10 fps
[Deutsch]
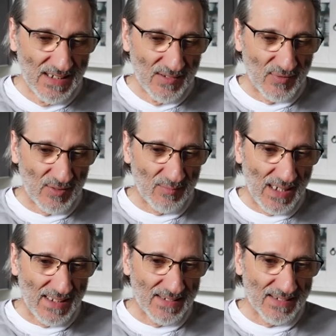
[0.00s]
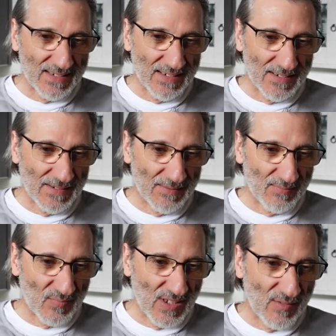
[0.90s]
von meinen
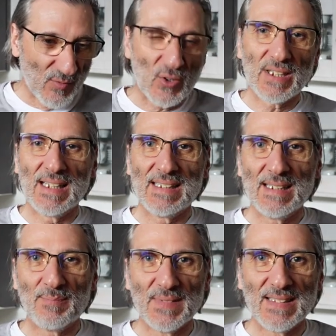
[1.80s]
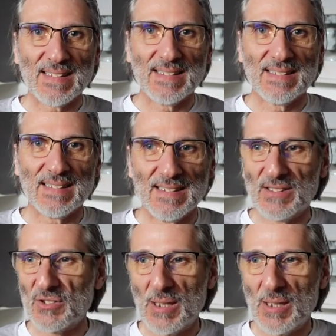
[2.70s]
ähm, Wok-Erlebnissen.